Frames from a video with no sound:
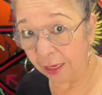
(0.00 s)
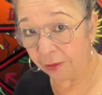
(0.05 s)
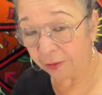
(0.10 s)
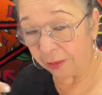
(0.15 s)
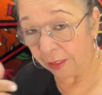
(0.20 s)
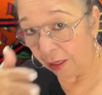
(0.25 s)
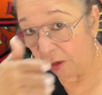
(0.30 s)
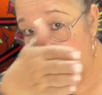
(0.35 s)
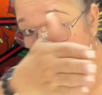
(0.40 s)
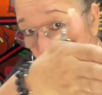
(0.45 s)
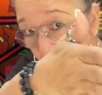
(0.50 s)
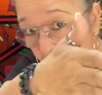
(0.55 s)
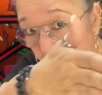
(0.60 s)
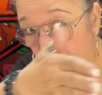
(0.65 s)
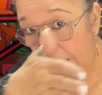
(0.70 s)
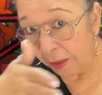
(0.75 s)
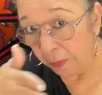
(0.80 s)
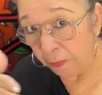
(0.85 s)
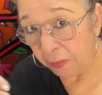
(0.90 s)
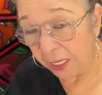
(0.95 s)
te, lo
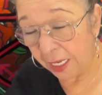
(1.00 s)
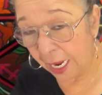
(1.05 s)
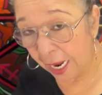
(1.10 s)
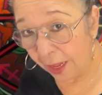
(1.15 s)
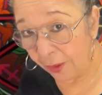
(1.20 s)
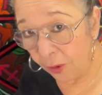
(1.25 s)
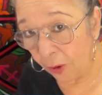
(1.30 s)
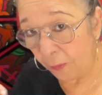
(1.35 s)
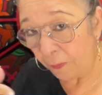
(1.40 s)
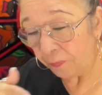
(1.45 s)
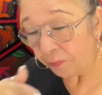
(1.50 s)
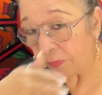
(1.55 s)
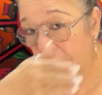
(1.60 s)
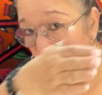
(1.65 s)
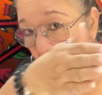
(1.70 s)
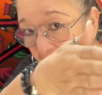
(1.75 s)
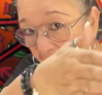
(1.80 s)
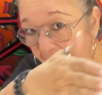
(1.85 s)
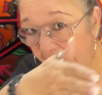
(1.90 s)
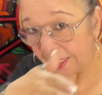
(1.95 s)
ha enviado.
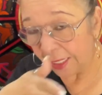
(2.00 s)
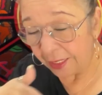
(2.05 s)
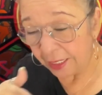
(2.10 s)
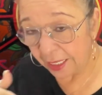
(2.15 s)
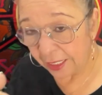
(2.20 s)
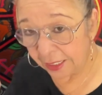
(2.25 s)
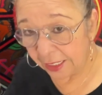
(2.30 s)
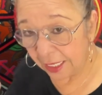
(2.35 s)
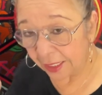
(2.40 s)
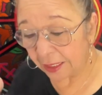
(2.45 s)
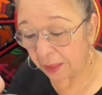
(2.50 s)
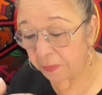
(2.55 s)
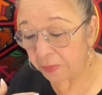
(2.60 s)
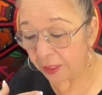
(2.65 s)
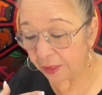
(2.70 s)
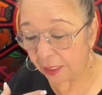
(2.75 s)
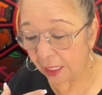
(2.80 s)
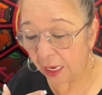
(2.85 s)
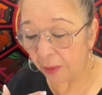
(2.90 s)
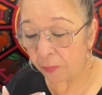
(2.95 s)
Esa energía
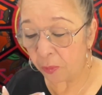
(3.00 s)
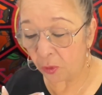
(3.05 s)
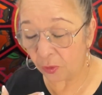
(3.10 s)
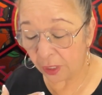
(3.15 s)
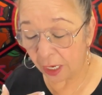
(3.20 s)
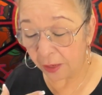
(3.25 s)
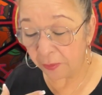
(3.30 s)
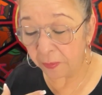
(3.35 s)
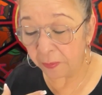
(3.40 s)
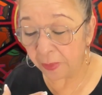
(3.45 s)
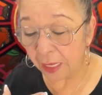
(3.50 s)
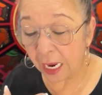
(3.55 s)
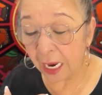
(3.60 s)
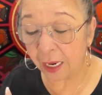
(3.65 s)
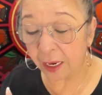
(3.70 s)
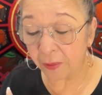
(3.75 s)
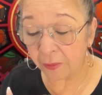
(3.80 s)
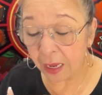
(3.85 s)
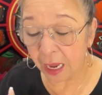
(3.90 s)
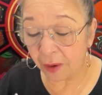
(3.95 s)
también te la podrá
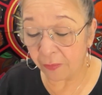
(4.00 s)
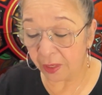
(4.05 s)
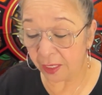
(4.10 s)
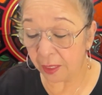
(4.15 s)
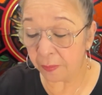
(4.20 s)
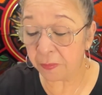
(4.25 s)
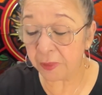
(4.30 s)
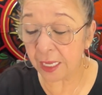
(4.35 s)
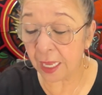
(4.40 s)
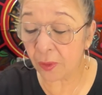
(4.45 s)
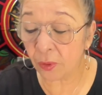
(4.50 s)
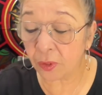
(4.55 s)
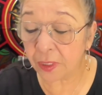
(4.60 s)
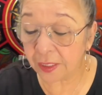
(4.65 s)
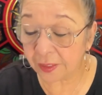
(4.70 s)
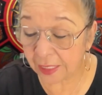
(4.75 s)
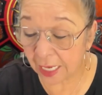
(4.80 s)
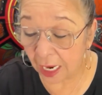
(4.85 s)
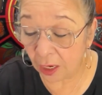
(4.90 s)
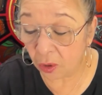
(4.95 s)
haber enviado.
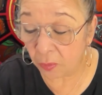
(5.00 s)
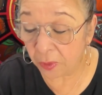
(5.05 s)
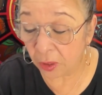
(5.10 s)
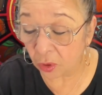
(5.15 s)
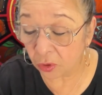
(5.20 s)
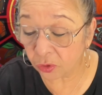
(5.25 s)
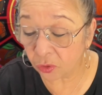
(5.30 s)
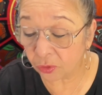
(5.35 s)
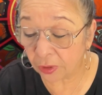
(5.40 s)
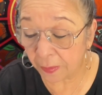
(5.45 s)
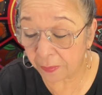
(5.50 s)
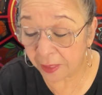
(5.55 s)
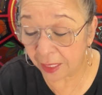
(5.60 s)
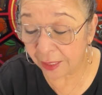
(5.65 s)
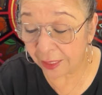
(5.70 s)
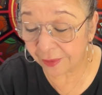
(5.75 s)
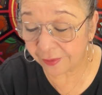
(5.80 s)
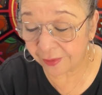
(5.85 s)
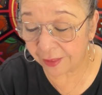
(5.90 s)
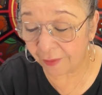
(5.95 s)
Quizás a lo mejor tú también
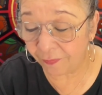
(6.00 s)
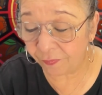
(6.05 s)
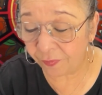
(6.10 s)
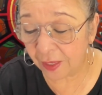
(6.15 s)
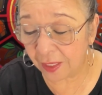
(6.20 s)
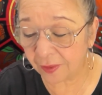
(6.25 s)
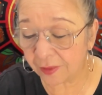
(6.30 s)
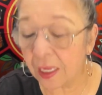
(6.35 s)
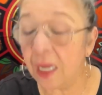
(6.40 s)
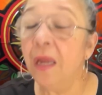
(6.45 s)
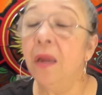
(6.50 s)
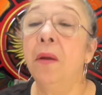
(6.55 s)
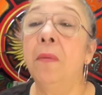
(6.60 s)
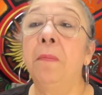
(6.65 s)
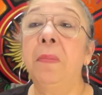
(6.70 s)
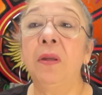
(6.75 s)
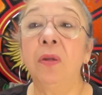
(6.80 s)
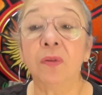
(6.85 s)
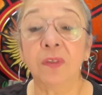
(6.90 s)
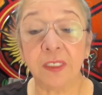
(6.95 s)
la sientes.
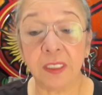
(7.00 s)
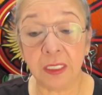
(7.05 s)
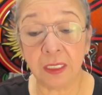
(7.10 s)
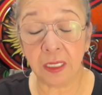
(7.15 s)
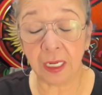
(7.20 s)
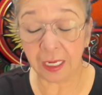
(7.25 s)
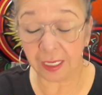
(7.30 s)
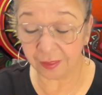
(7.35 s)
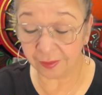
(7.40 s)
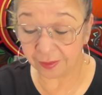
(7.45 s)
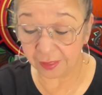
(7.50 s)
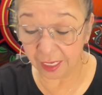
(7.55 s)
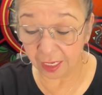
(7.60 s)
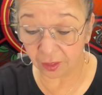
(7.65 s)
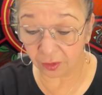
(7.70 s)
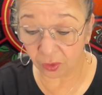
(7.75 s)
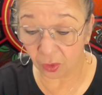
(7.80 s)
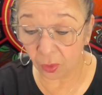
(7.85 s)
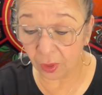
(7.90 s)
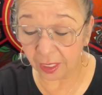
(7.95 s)
Pero sí, es
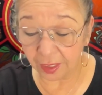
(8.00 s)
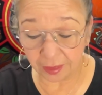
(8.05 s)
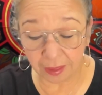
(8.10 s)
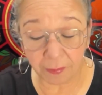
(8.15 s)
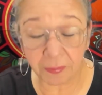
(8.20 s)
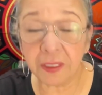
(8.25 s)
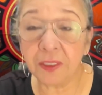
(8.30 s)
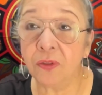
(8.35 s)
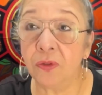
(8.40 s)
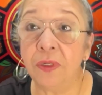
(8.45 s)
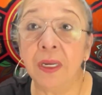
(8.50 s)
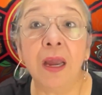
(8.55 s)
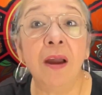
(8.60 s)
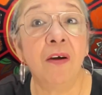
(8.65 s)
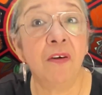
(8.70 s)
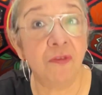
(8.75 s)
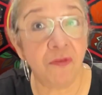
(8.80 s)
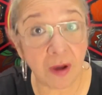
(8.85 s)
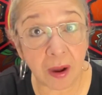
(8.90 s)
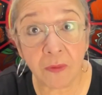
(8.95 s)
cierto. Esta persona
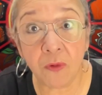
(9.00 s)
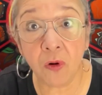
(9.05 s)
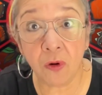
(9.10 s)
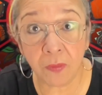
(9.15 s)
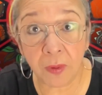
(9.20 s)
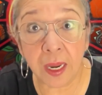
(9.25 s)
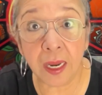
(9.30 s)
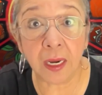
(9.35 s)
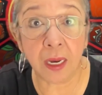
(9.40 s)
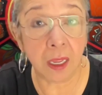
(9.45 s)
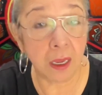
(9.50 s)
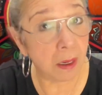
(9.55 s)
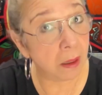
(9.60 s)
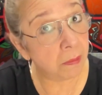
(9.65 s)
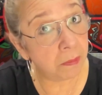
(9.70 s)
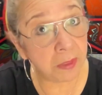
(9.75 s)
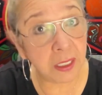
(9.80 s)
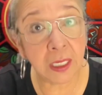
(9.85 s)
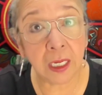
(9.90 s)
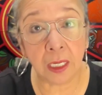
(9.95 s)
va a volver,
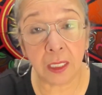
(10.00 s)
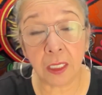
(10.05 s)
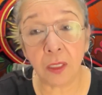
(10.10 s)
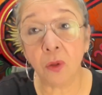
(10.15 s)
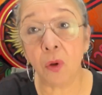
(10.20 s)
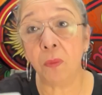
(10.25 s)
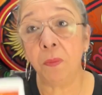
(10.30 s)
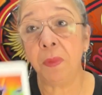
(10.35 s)
mi querido